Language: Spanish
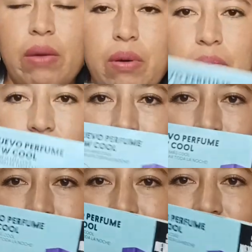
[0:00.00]
nuevo
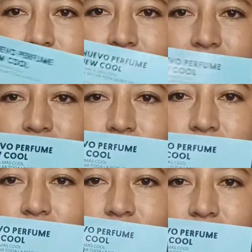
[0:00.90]
perfume de Saison.
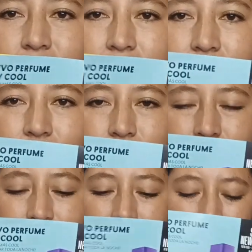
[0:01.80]
Miren este para
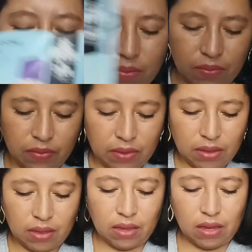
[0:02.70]
caballero.
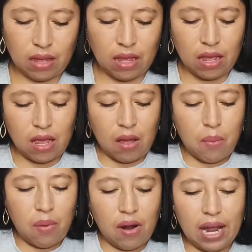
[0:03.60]

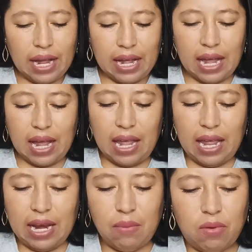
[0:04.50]
Por acá
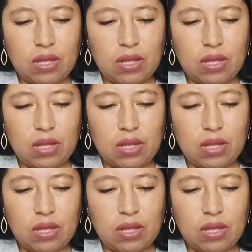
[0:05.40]
en la